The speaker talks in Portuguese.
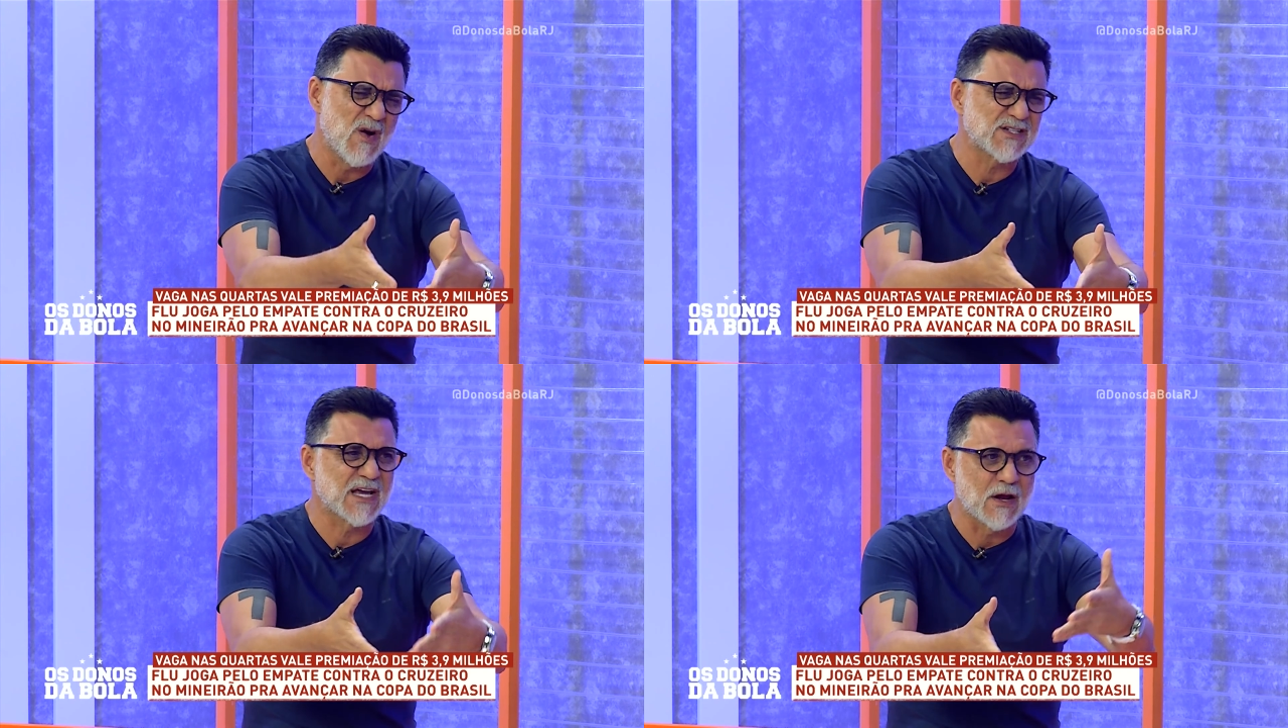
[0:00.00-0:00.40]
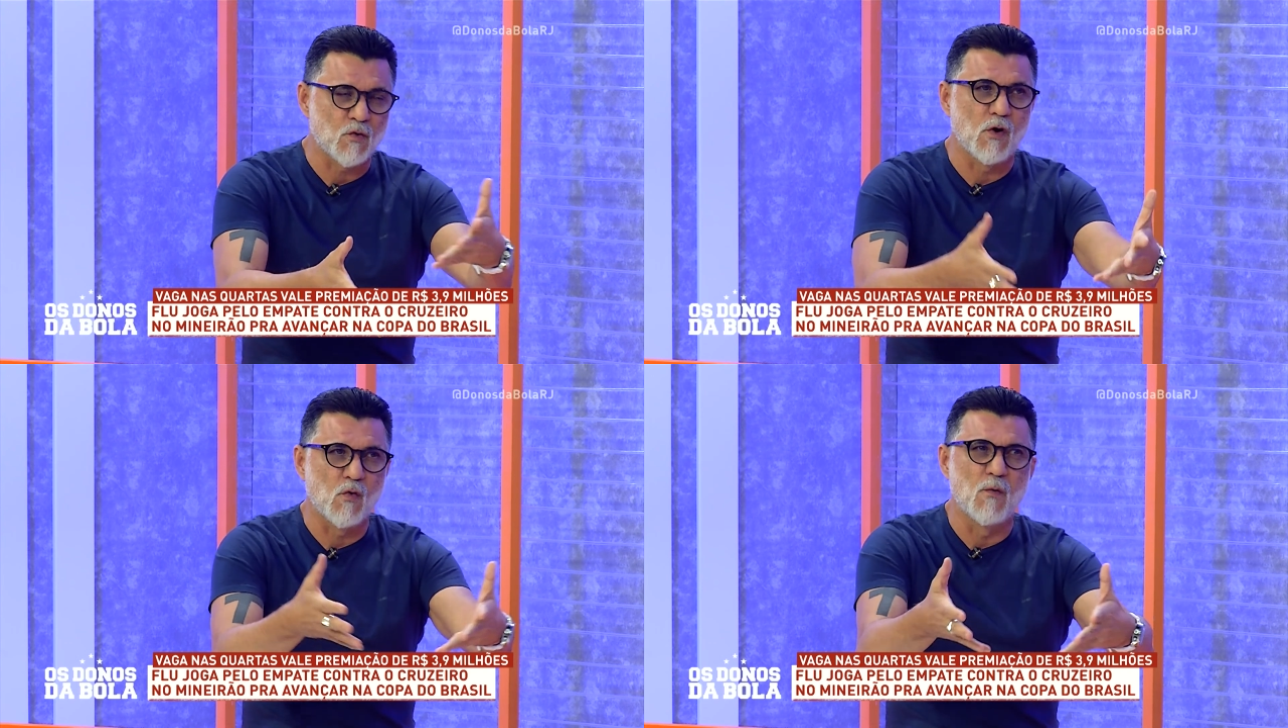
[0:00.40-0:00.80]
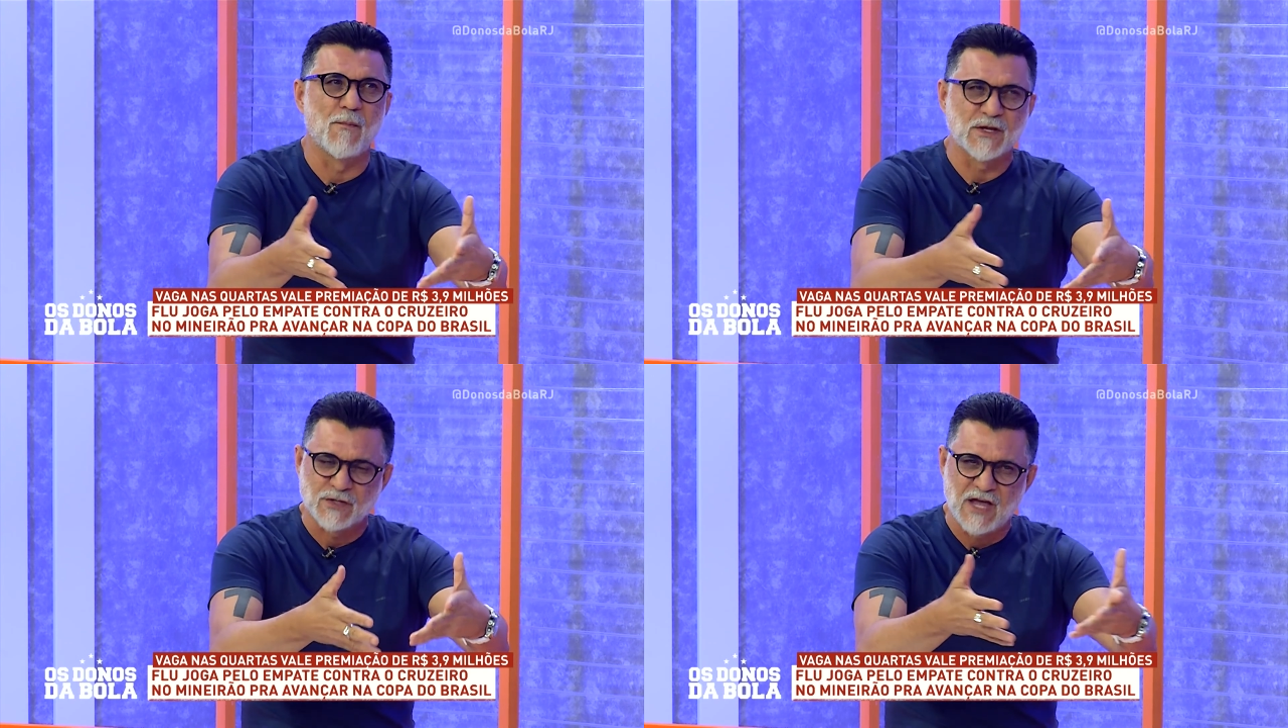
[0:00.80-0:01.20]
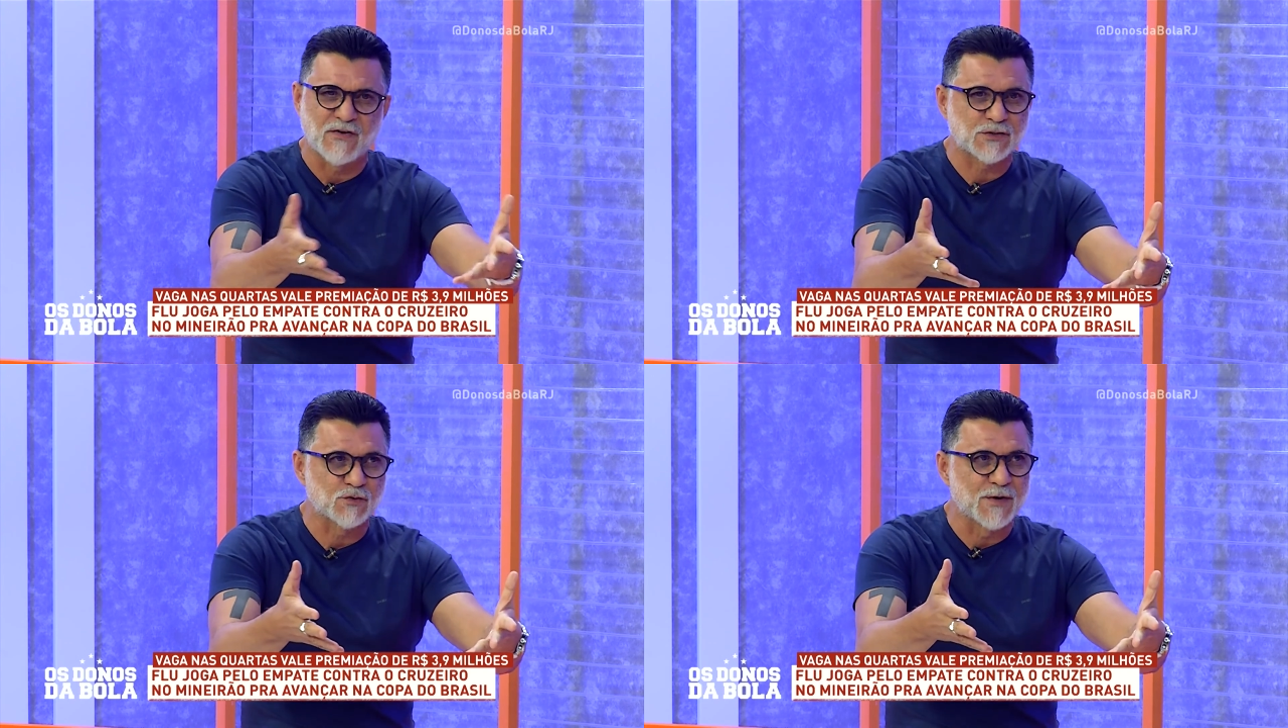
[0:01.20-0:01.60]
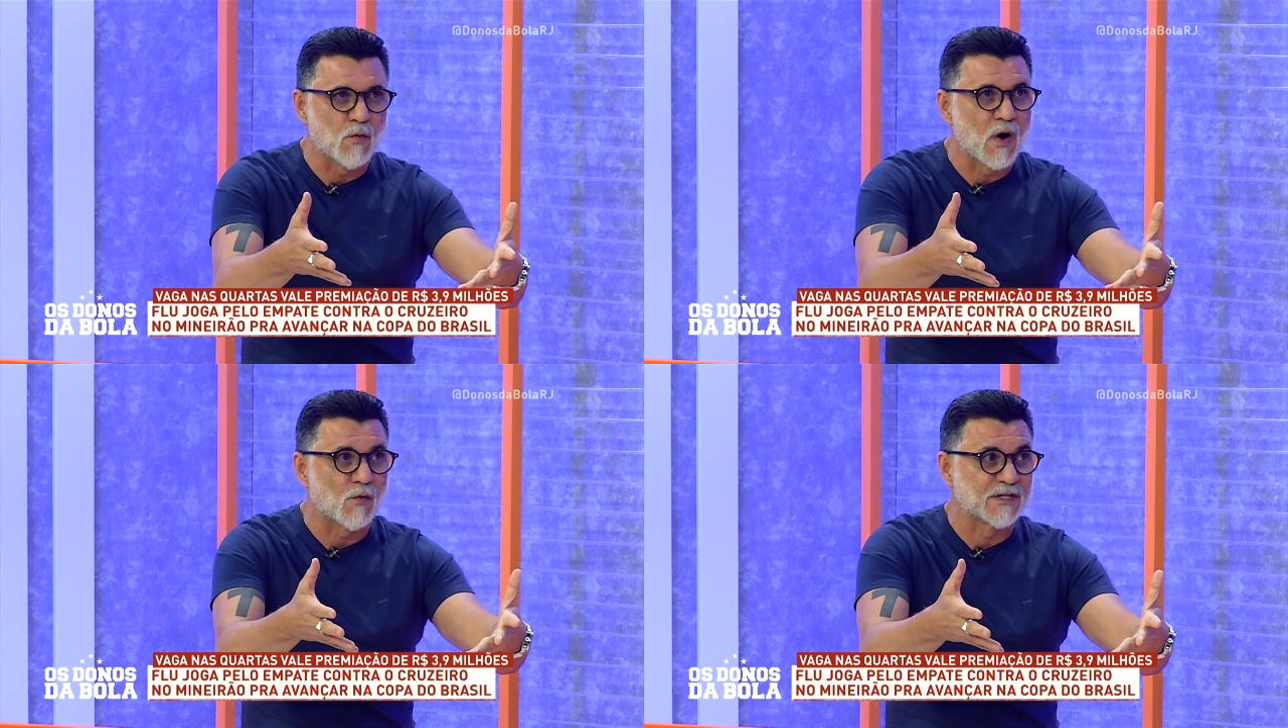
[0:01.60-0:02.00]
Eu acho que ele, com algum momento, deve assumir
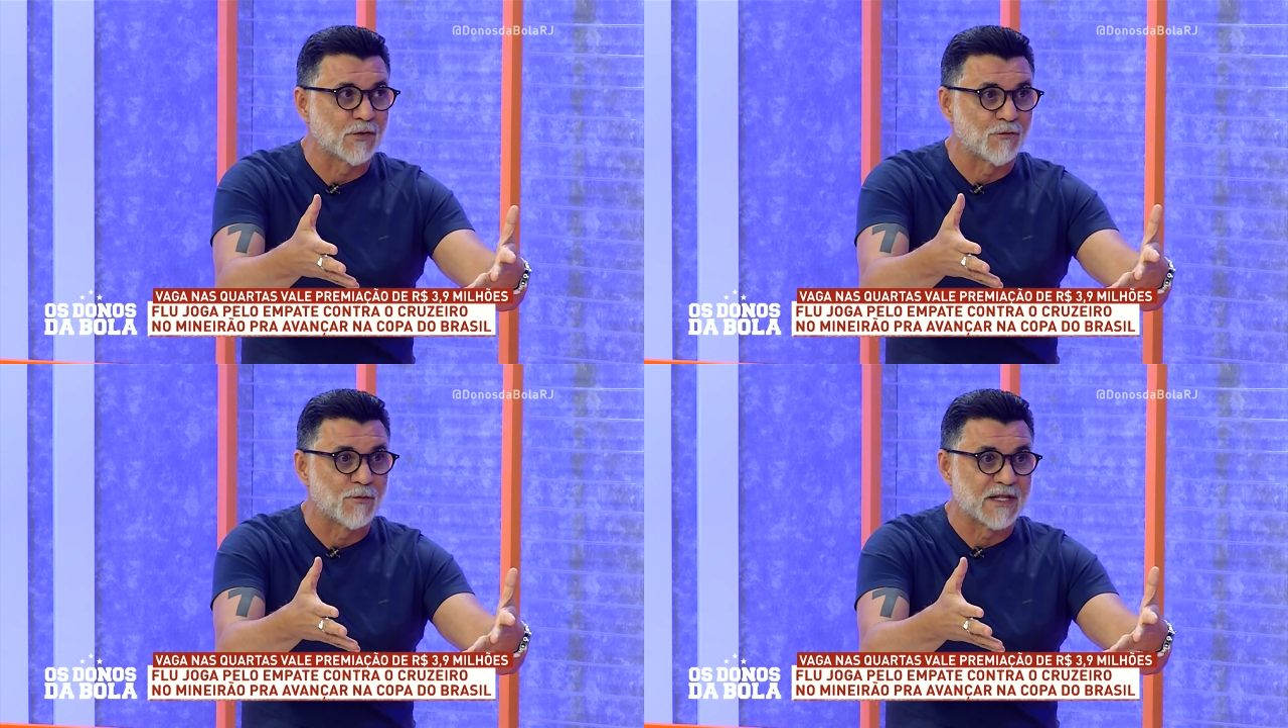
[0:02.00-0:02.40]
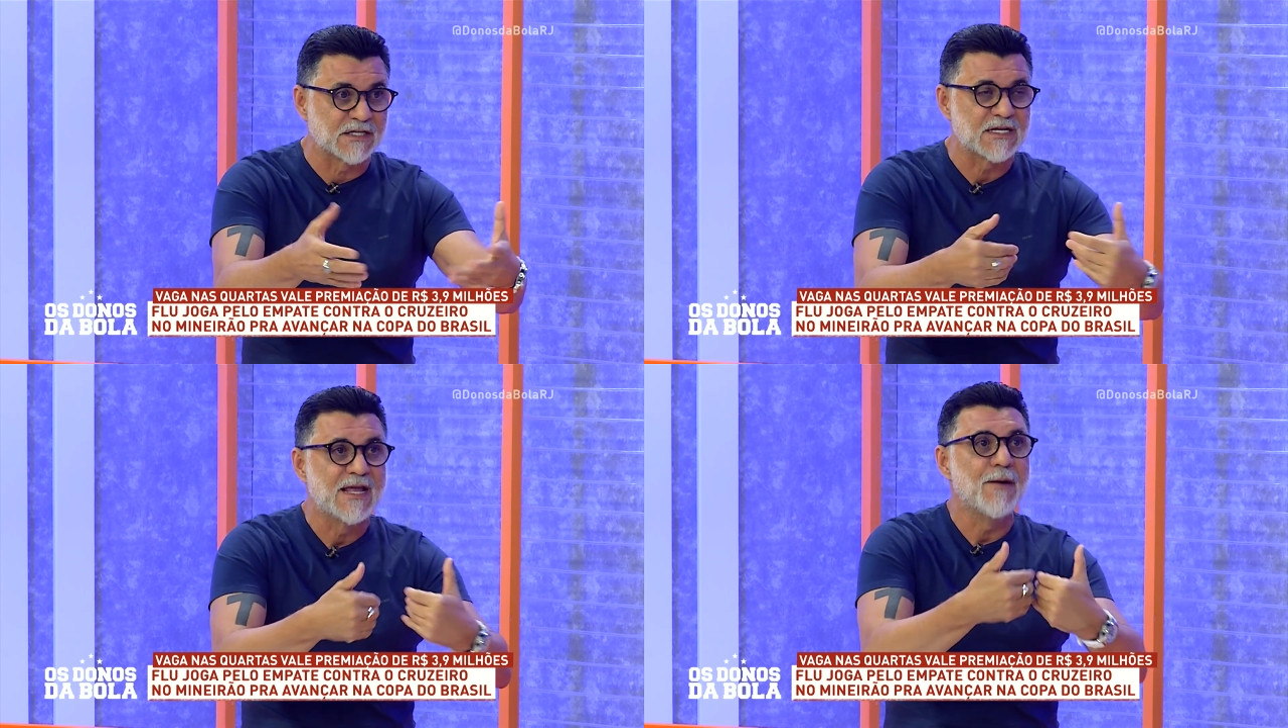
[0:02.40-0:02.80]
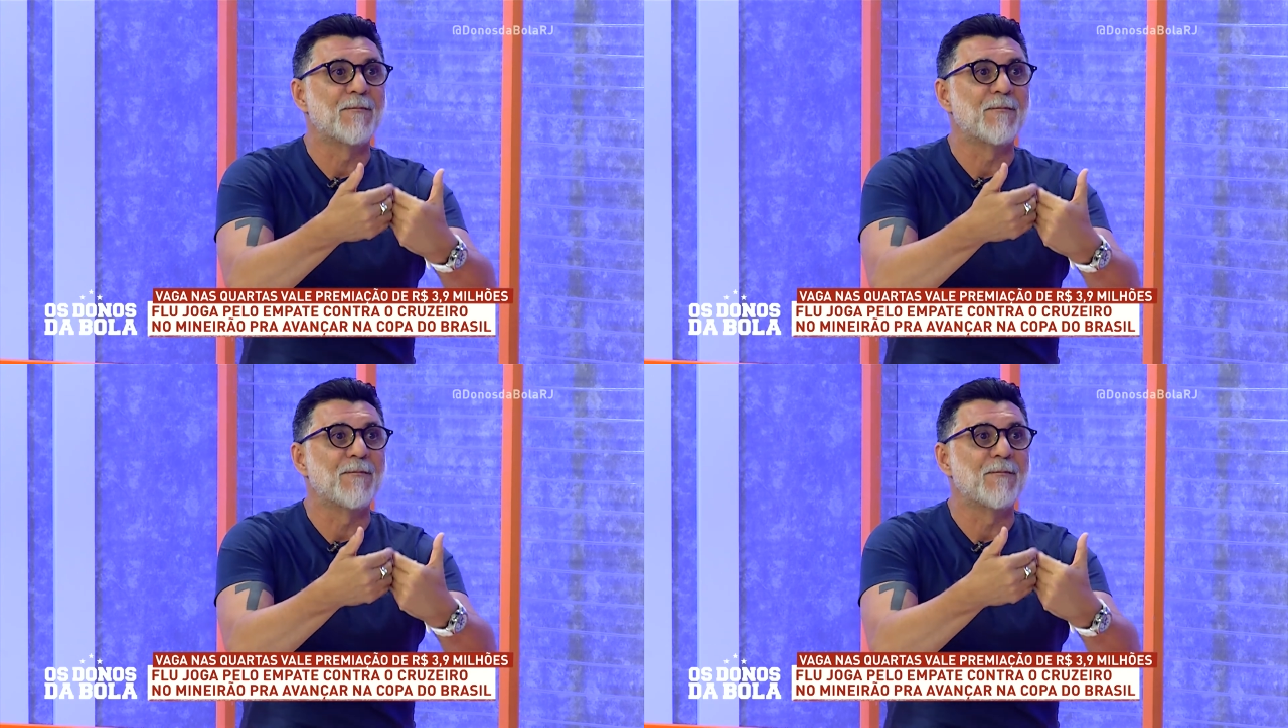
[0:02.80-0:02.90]
alguma coisa no Fluminense,